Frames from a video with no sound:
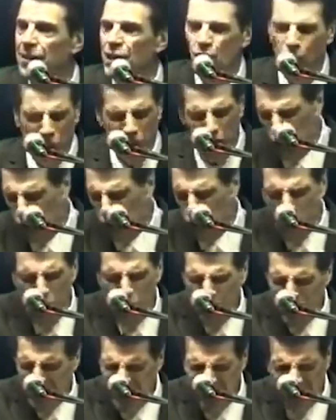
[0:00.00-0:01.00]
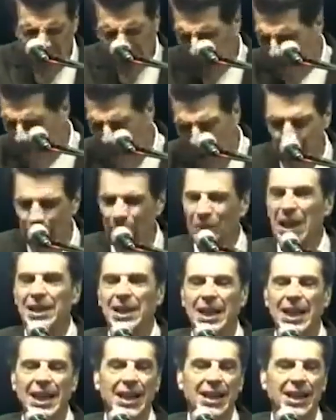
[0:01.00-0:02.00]
Dios hizo cosas
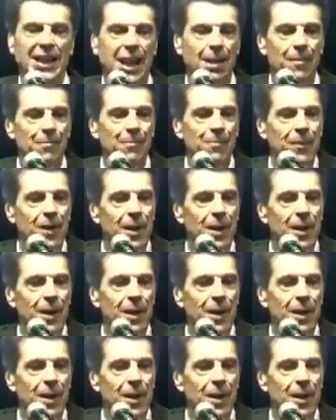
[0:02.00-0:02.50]
tremendas en India.